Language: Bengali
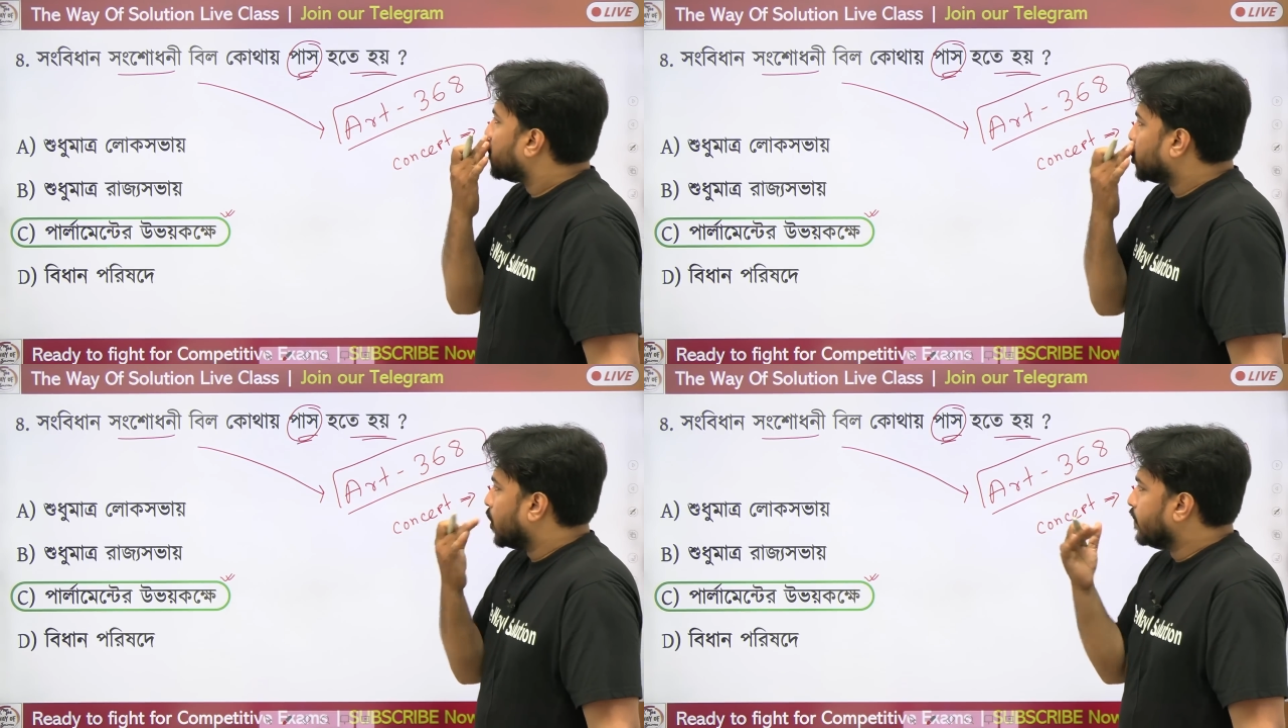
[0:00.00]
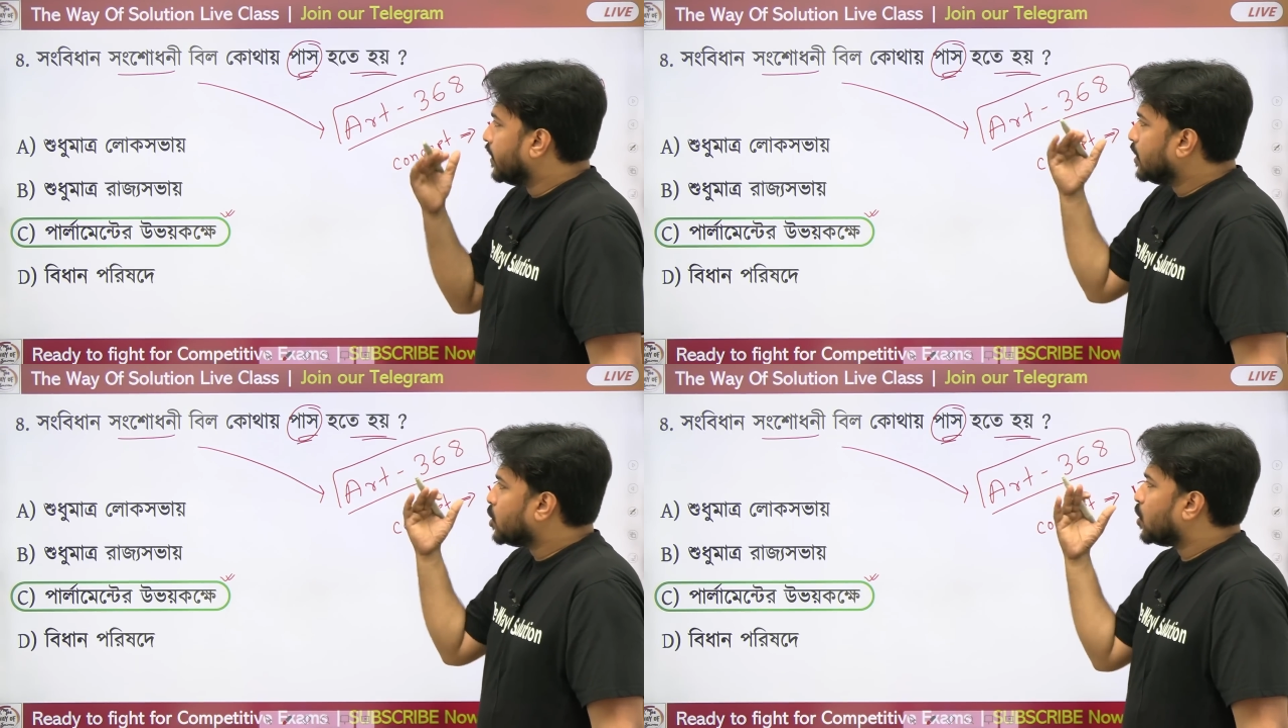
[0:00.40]

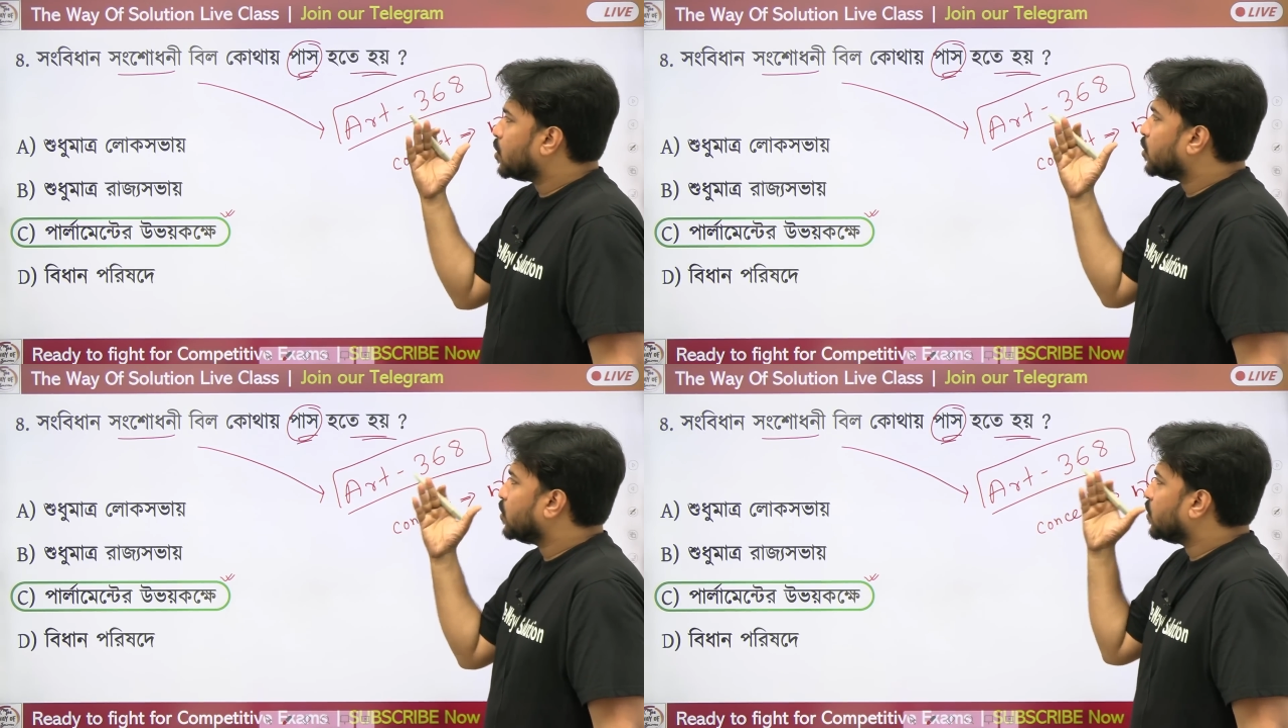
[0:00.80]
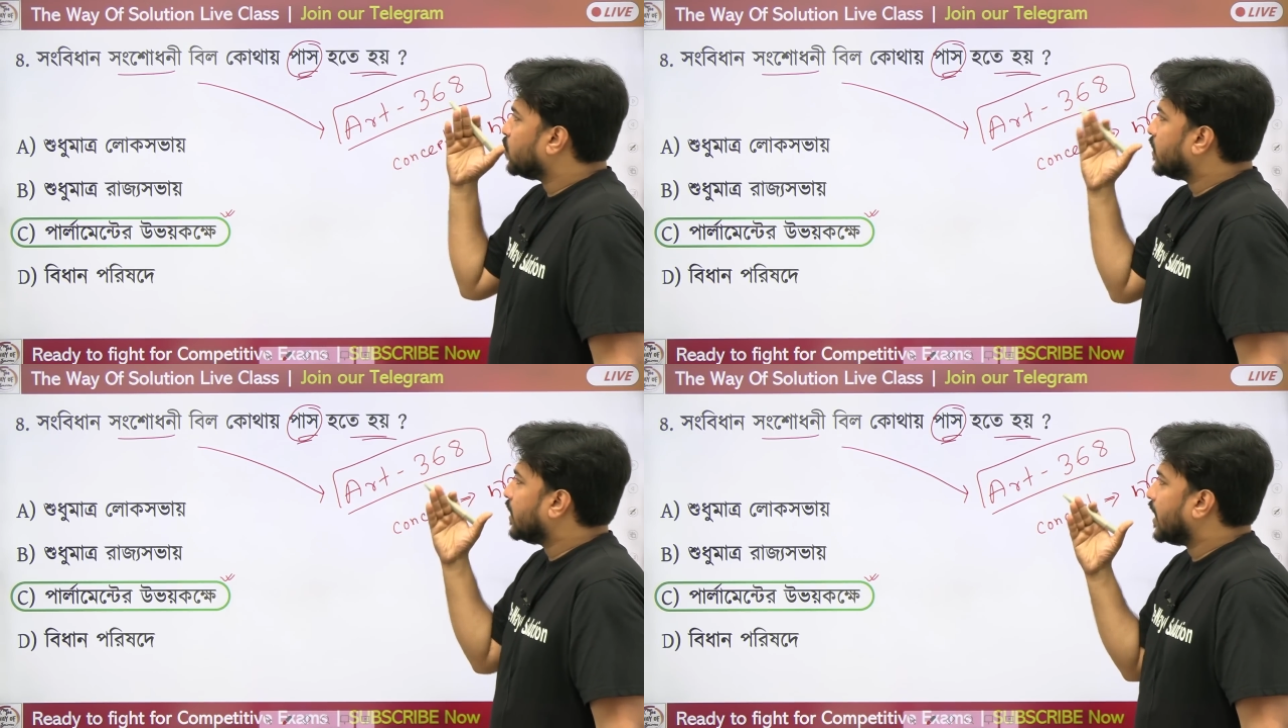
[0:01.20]
সংবিধান সংশোধন
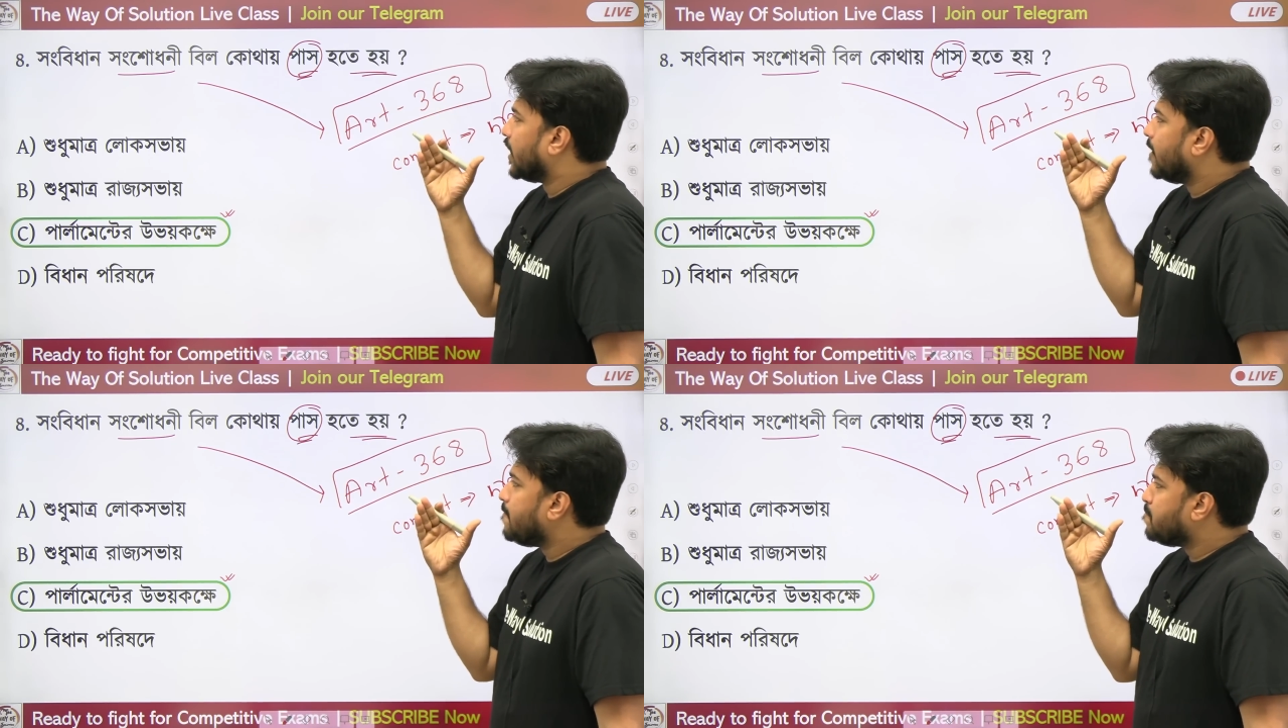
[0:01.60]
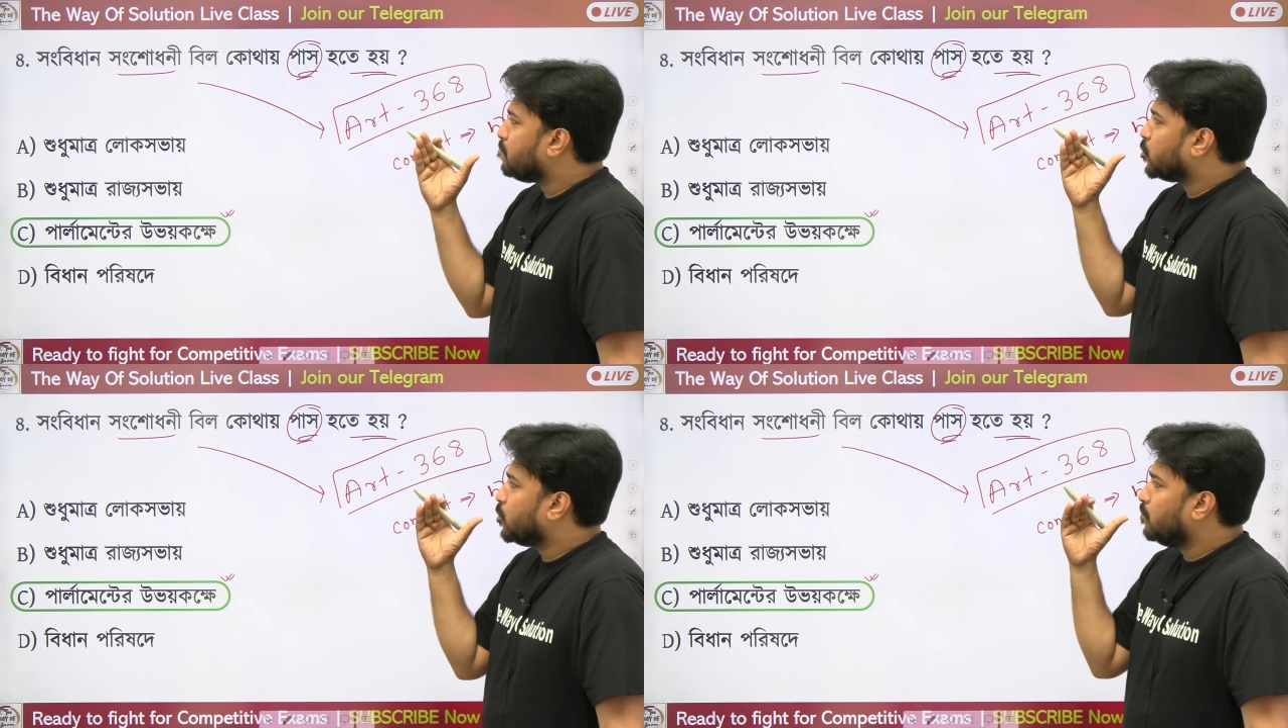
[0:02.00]
করতে গেলে
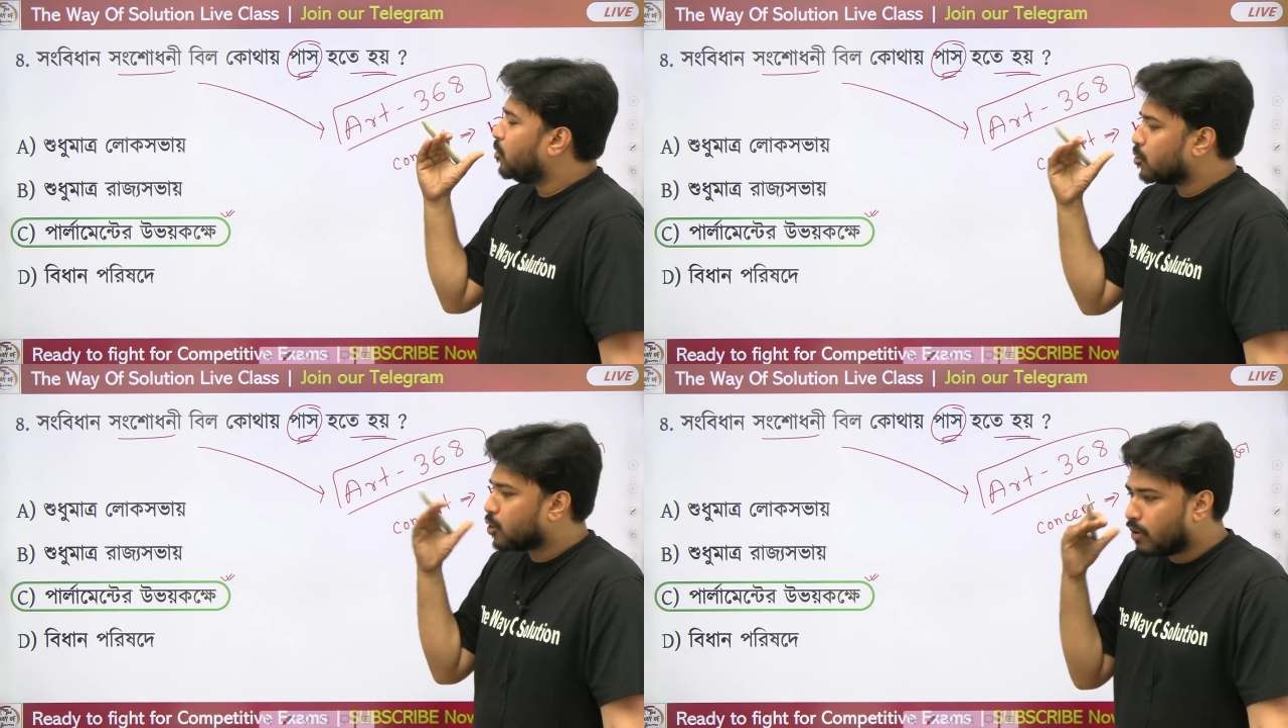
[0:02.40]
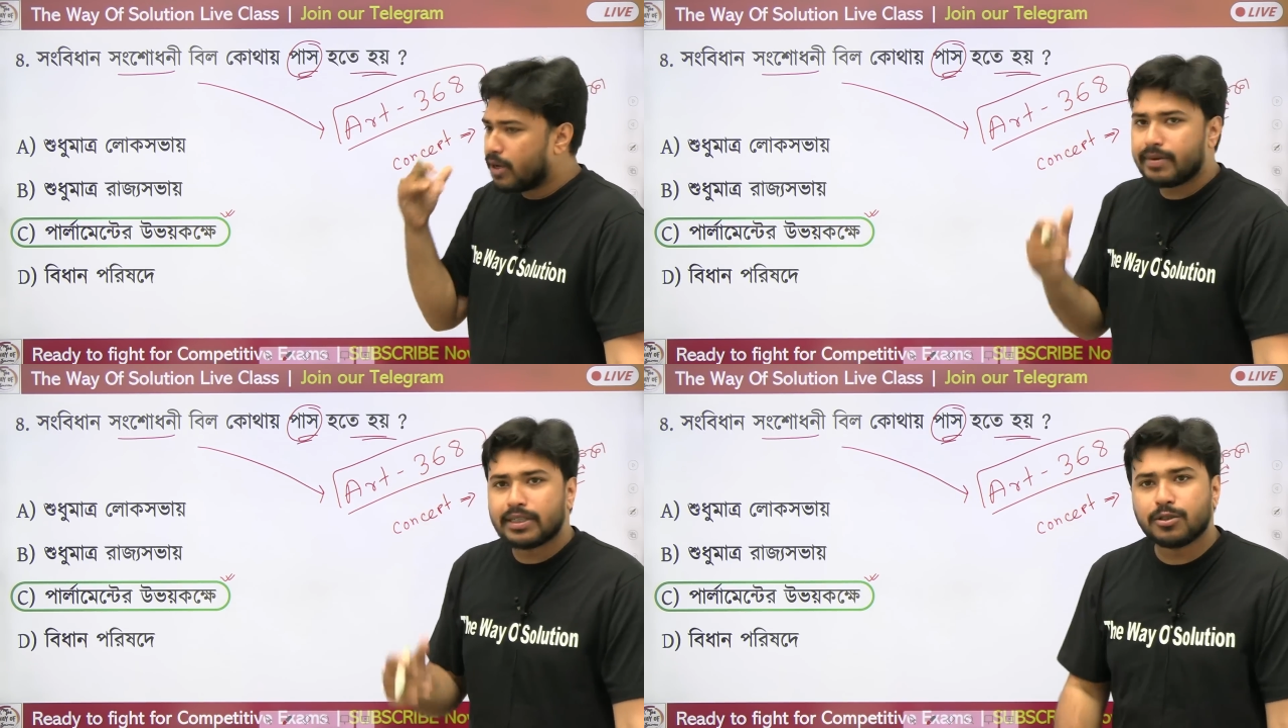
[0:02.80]
প্রথম লোকসভায় পাস